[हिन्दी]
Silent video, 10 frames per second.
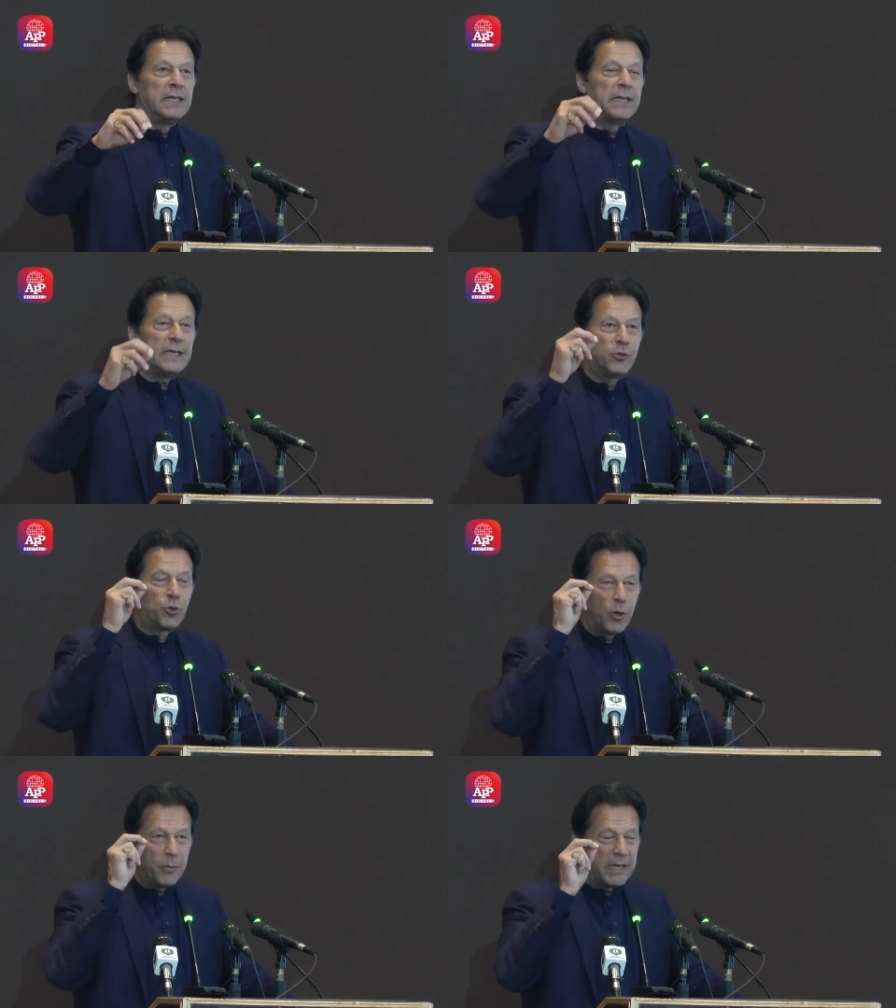ये
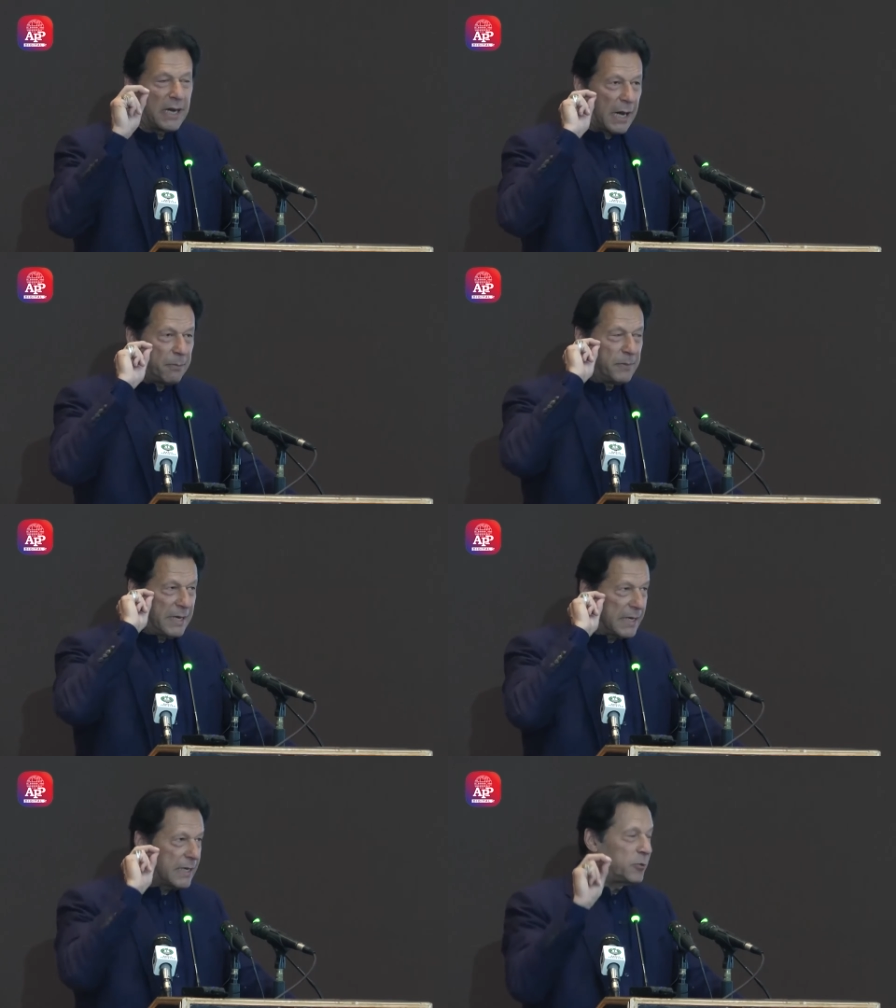जो भी आपने
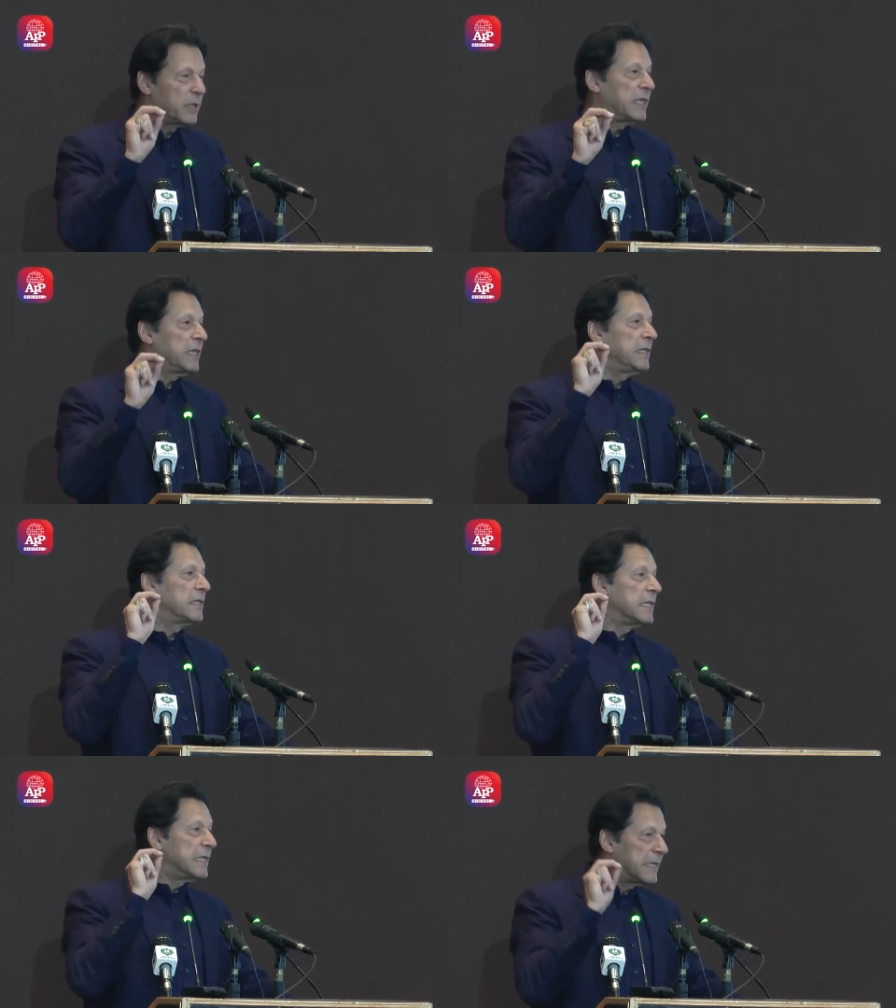अगर उनकी
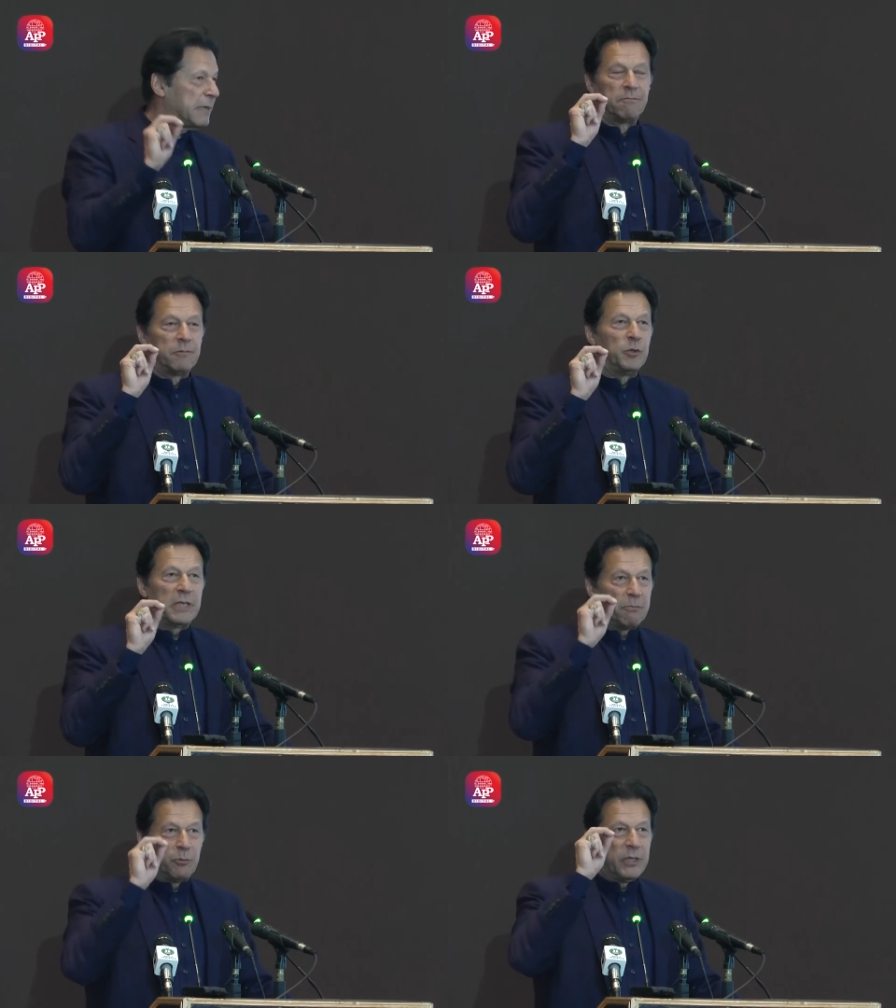ज़िंदगी
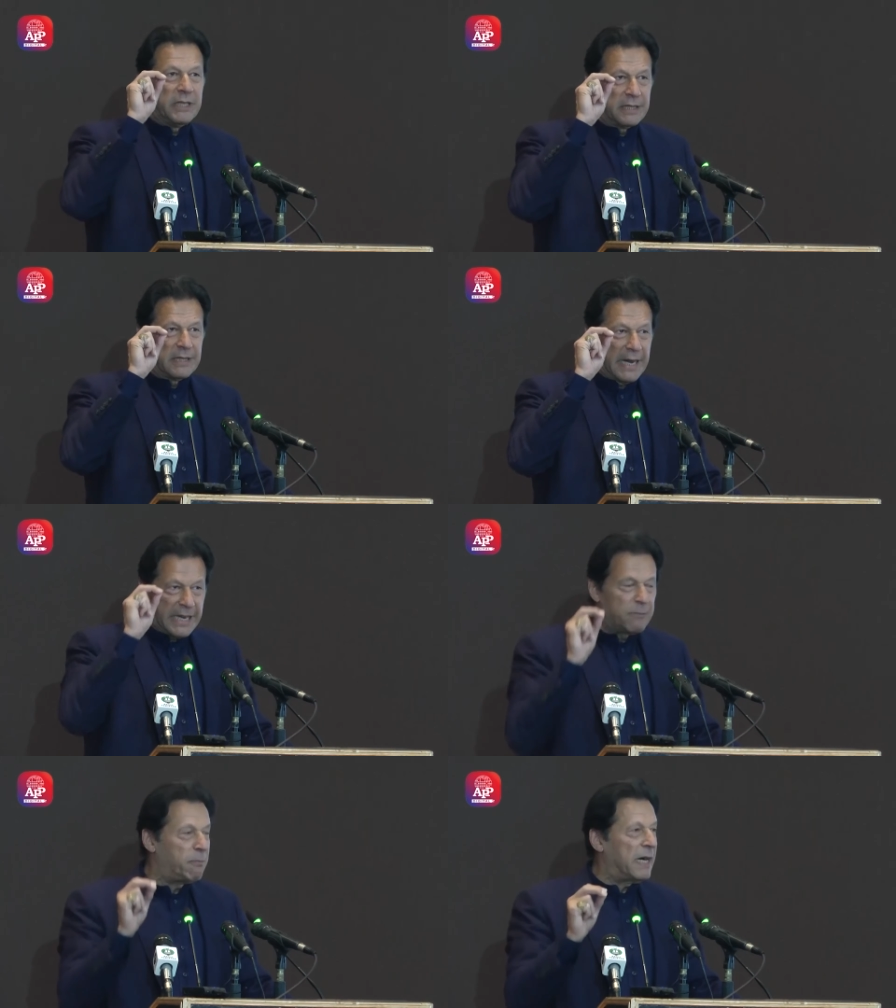उनकी पूरी
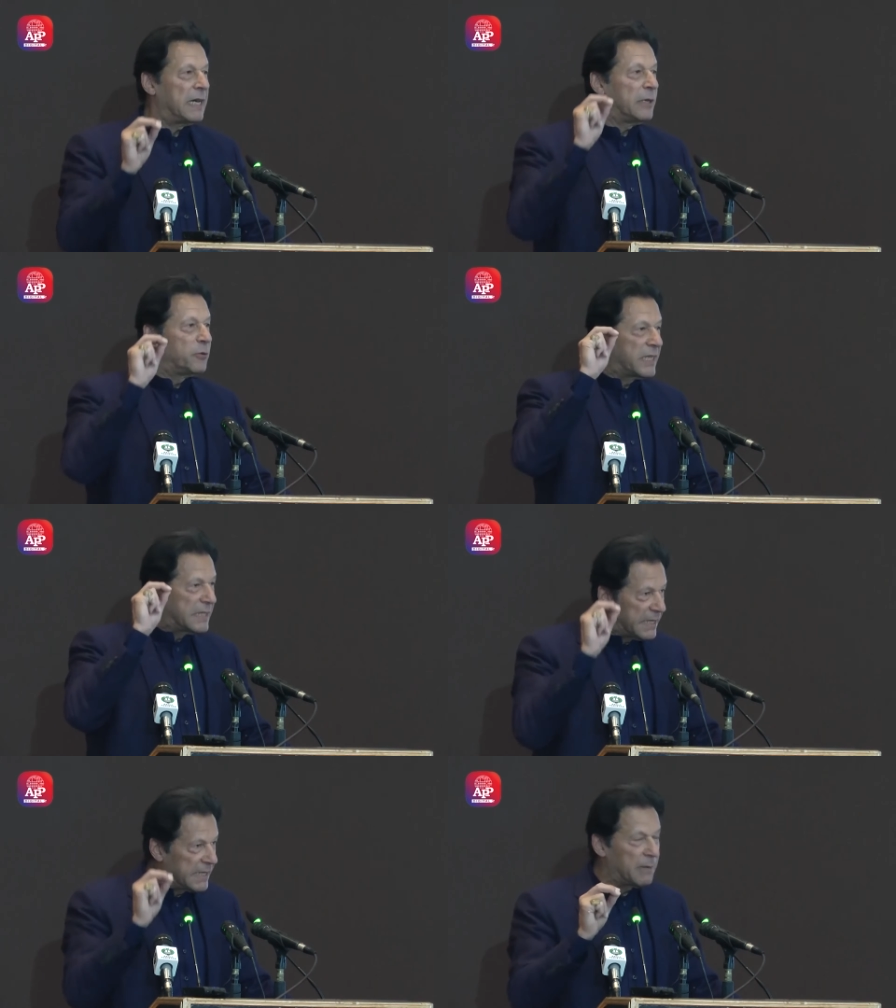तारीख पढ़ लें उनकी
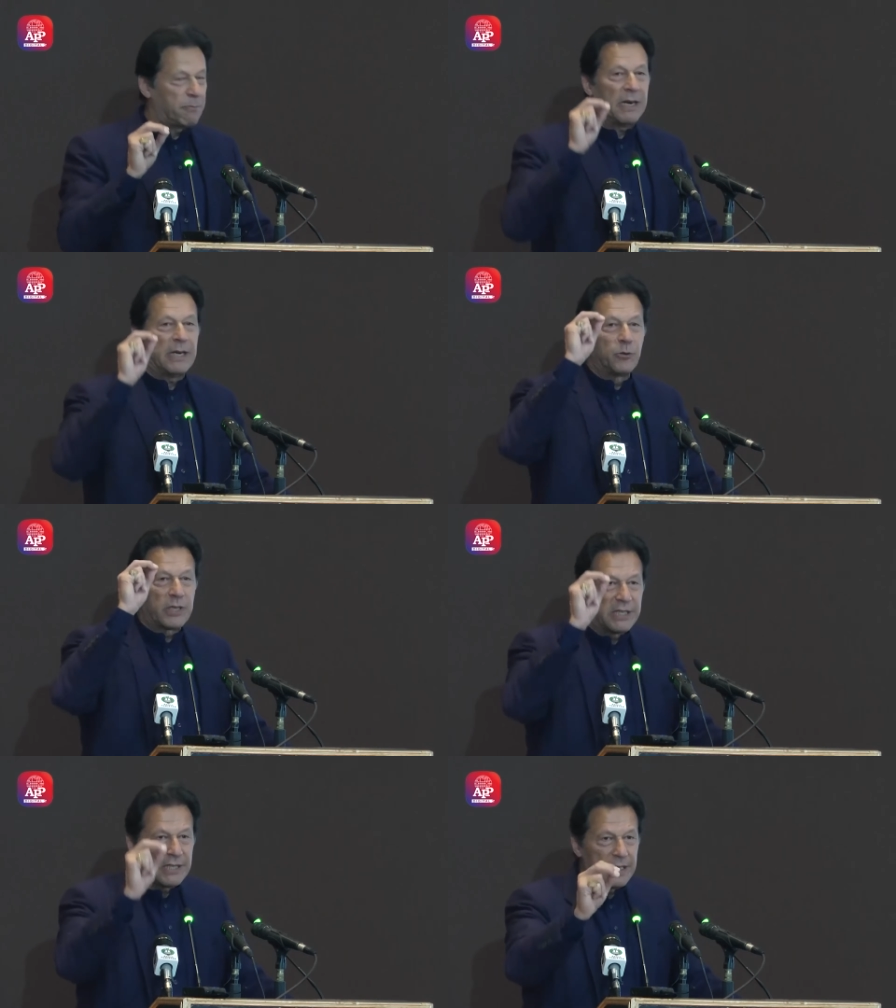ज़िंदगी पढ़ लें
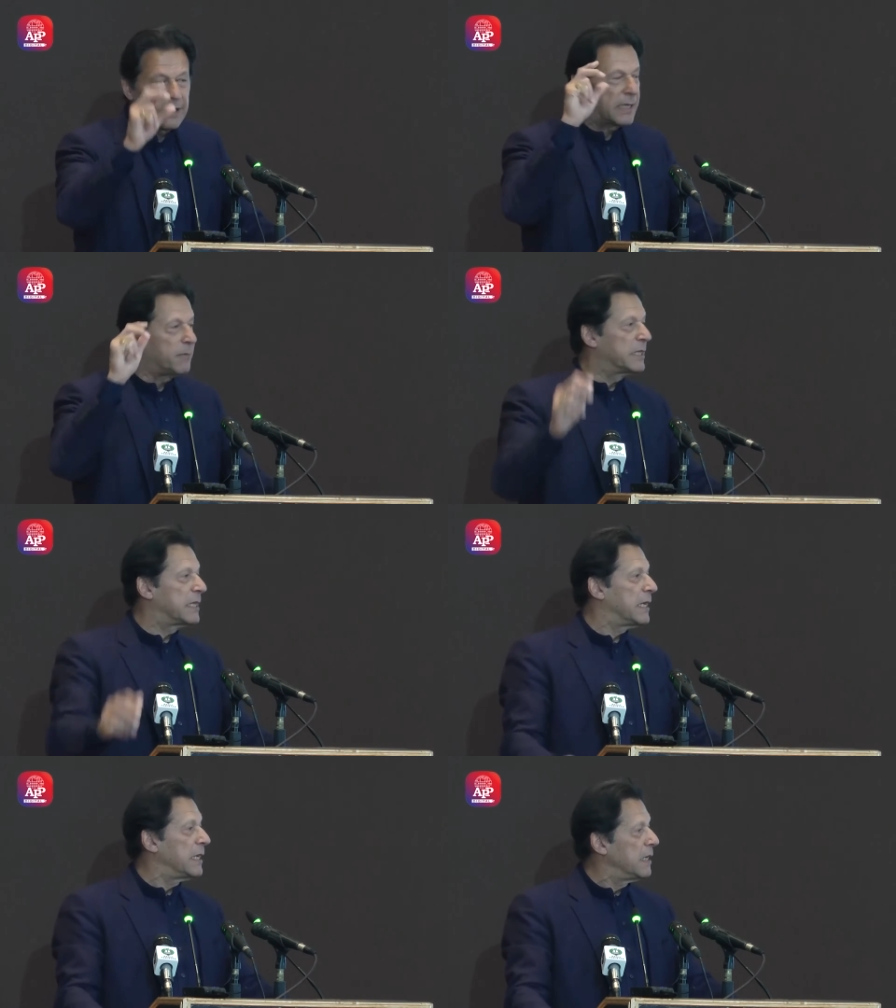उनकी सीरत समझ
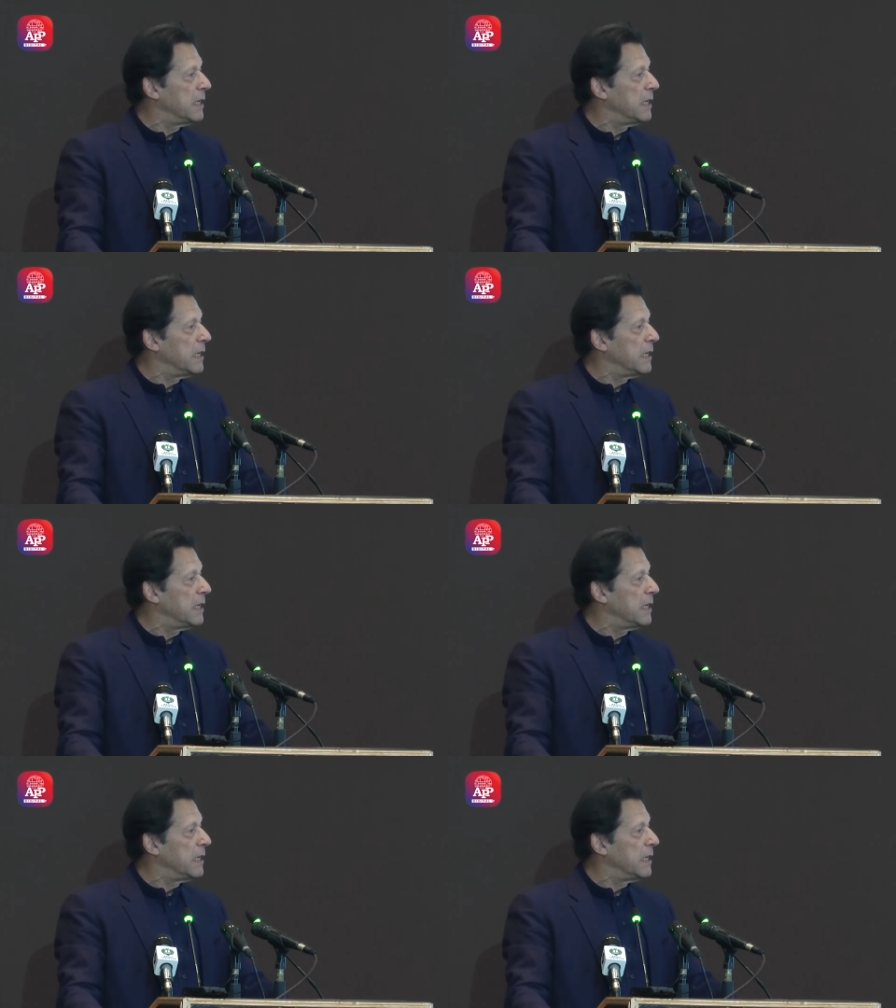लें